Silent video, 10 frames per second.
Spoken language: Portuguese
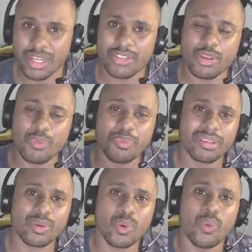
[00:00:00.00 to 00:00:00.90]
Tinha
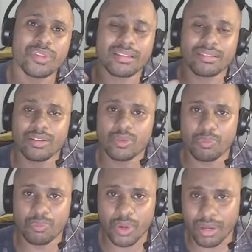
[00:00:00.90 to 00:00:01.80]
empresa contratando
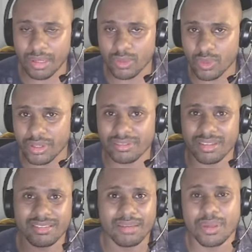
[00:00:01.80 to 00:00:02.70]
programadores sem
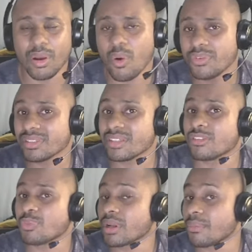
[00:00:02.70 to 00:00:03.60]
saber aonde que esses
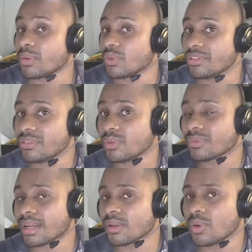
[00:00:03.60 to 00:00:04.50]
programadores iam
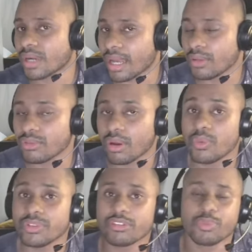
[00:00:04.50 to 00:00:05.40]
estar alocados,
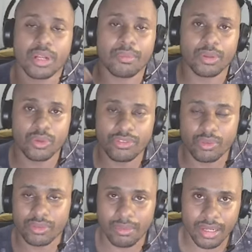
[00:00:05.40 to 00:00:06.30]
aonde esses programadores iam
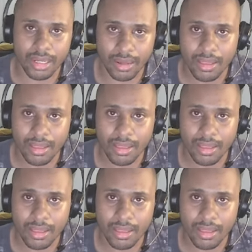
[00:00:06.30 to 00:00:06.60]
trabalhar.